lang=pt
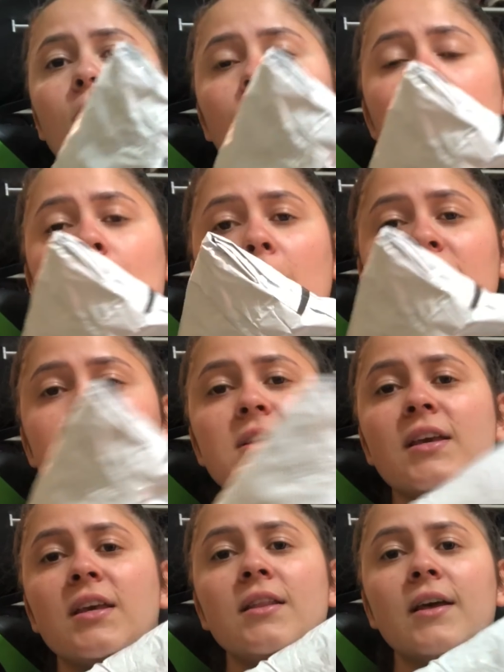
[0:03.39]
um unboxing
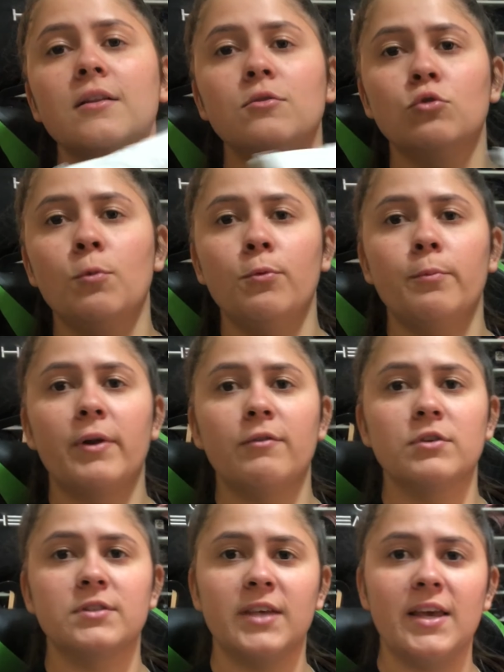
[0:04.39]
aqui, né, duplo pra
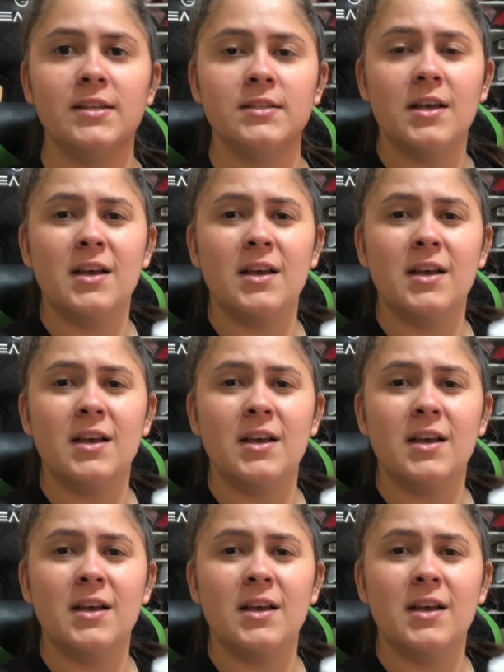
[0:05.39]
vocês.